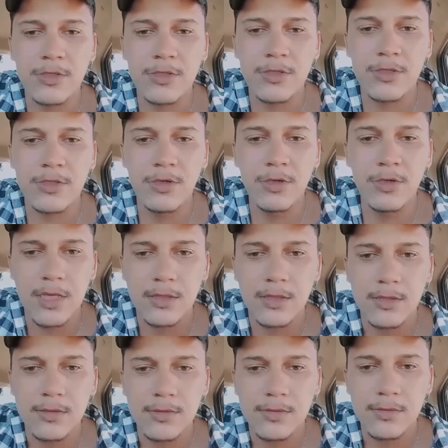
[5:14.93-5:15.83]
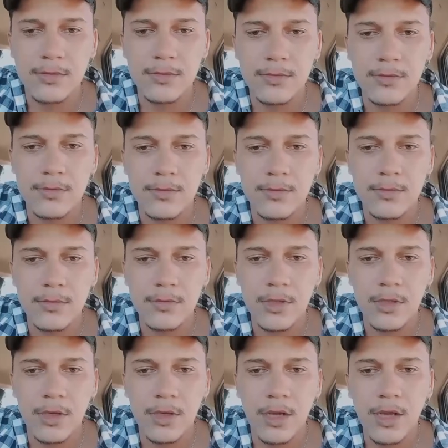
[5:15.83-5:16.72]
A senhora não tem amor pelas
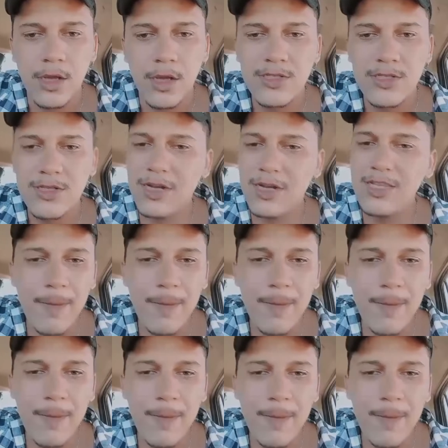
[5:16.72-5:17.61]
pessoas, Fernanda Sen.